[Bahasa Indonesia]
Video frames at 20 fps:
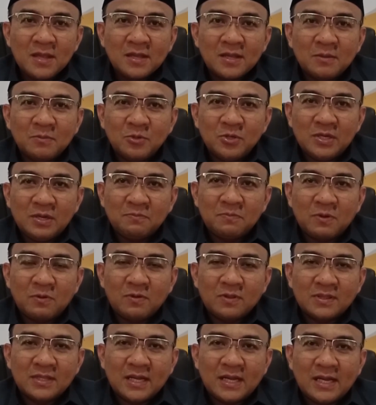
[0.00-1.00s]
kemudian
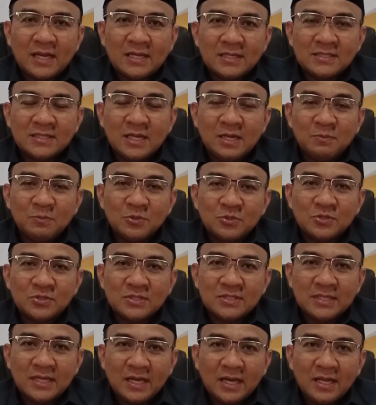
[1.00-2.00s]
Fakultas Ilmu
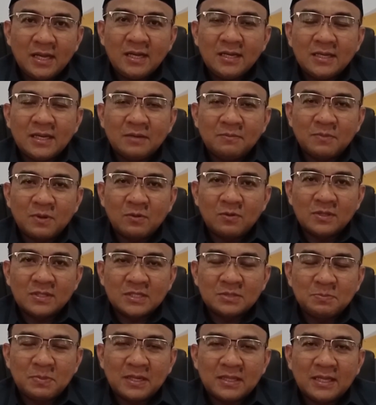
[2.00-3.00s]
Sosial dan
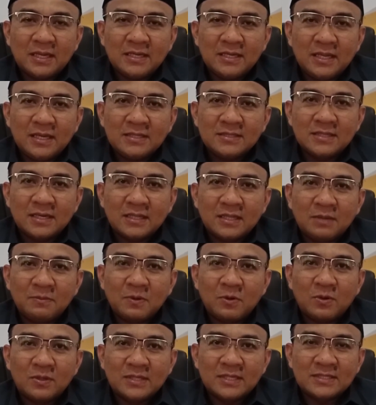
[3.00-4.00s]
Fakultas Pertanian serta
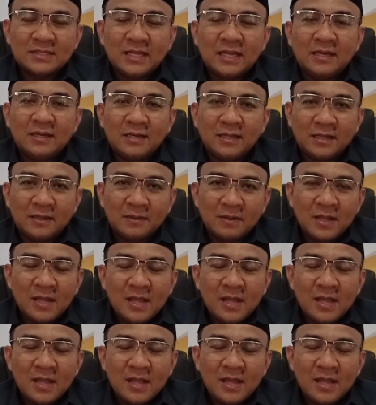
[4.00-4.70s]
Fakultas Teknik.